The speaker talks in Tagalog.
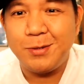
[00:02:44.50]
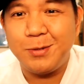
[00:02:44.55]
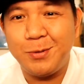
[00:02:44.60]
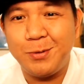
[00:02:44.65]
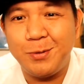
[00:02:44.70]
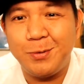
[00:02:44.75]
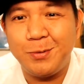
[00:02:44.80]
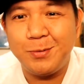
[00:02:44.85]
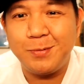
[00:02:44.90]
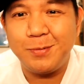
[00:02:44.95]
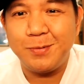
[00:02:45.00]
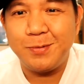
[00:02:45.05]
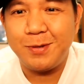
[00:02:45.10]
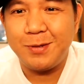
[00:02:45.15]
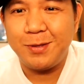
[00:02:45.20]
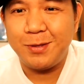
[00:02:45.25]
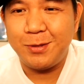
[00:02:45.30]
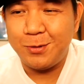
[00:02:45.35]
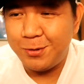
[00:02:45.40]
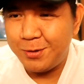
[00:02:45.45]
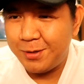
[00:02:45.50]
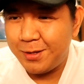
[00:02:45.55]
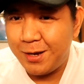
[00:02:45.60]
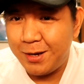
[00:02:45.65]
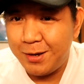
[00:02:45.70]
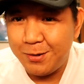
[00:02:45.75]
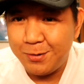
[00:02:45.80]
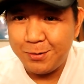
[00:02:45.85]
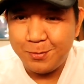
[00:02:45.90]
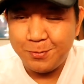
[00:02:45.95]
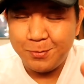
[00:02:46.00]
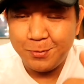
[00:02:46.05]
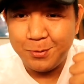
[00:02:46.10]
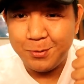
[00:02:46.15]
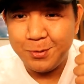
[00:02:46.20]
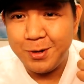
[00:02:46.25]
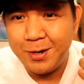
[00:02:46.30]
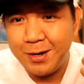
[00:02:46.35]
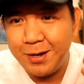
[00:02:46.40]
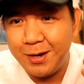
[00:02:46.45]
so doon tayo
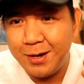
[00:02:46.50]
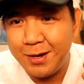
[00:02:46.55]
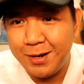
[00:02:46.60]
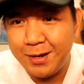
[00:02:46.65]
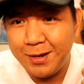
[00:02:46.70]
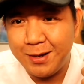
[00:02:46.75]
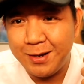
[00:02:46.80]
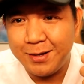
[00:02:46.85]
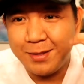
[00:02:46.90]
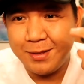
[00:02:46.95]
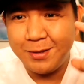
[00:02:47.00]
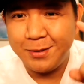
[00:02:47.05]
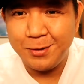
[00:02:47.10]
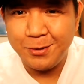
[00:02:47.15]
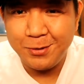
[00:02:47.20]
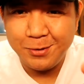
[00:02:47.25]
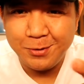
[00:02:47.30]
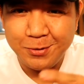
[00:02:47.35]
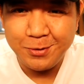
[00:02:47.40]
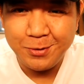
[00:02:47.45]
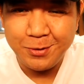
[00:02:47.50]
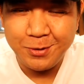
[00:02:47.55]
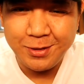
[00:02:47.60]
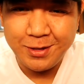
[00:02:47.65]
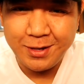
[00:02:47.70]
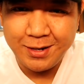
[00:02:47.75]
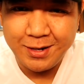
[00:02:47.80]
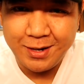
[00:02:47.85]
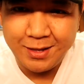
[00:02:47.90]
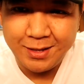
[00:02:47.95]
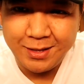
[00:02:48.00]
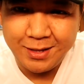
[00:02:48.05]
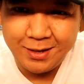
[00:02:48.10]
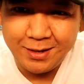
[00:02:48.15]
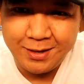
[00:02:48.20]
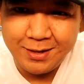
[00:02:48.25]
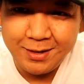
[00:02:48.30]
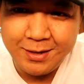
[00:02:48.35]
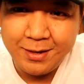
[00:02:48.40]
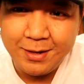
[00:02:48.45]
kumukuha ng yun yung contact
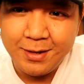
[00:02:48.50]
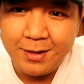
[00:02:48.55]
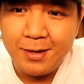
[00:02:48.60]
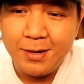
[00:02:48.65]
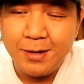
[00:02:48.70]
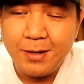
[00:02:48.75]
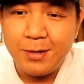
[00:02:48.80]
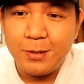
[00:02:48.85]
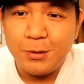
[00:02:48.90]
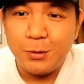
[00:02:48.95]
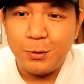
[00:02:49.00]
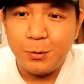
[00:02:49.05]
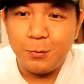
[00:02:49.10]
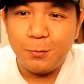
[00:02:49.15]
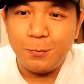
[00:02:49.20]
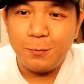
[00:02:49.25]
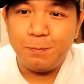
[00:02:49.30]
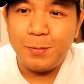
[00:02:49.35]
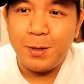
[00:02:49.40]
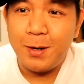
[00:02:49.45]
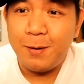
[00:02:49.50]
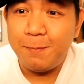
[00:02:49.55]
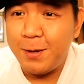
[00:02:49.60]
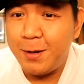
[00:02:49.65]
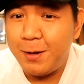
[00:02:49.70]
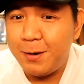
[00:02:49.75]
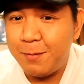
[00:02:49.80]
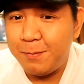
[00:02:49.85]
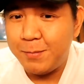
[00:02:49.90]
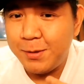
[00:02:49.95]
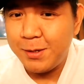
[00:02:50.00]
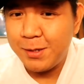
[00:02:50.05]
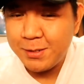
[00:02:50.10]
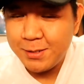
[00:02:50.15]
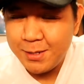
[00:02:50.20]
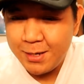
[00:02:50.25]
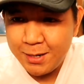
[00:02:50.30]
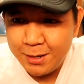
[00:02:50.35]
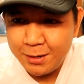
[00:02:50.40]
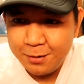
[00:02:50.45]
natin so pinapairam niya
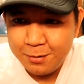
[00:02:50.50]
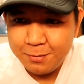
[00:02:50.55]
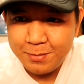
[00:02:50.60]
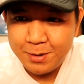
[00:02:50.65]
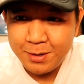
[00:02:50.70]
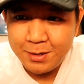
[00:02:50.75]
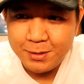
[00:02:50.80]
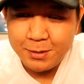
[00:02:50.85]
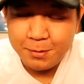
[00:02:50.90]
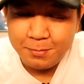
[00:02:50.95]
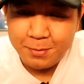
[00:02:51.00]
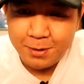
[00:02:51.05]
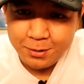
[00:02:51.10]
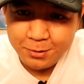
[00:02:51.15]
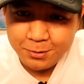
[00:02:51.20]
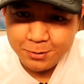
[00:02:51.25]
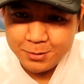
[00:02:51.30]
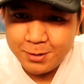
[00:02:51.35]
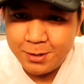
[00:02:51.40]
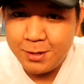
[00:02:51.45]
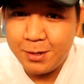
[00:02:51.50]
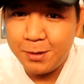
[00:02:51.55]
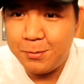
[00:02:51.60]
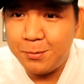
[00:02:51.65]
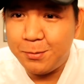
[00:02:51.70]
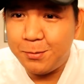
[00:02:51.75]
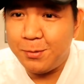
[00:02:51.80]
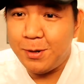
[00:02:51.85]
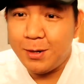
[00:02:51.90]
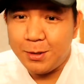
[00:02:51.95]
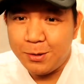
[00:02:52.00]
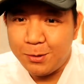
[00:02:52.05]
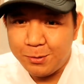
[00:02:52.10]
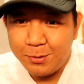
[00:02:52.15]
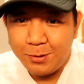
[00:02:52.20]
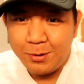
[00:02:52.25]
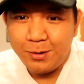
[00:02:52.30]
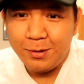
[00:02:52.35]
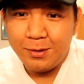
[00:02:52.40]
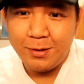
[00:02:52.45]
sa akin yung mga sapatos na nakukuha
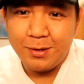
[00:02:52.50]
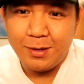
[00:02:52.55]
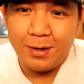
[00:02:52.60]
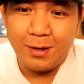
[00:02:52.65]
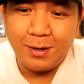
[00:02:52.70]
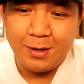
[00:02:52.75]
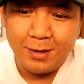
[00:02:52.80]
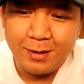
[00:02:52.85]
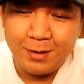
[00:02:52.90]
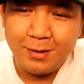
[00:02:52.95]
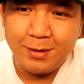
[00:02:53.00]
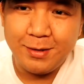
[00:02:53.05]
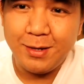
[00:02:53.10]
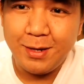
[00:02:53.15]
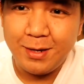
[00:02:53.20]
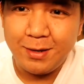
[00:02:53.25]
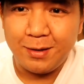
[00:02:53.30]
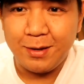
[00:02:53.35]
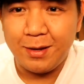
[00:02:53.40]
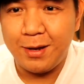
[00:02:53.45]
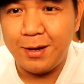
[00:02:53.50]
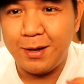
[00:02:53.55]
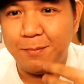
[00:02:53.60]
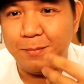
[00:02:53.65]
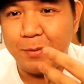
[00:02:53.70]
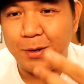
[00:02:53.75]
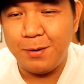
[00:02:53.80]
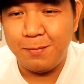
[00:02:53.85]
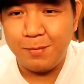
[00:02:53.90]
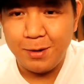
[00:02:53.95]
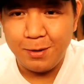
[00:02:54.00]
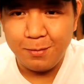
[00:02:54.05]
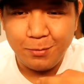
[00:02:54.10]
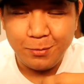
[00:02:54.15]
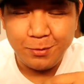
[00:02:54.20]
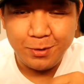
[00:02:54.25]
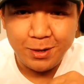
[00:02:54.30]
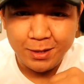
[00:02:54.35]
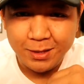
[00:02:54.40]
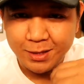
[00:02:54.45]
doon and yan uh, binablog
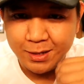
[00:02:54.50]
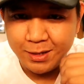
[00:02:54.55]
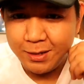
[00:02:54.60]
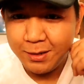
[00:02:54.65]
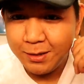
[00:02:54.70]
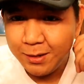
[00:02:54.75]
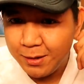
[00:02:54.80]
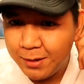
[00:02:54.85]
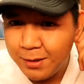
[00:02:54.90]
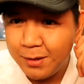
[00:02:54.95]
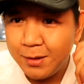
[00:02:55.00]
po natin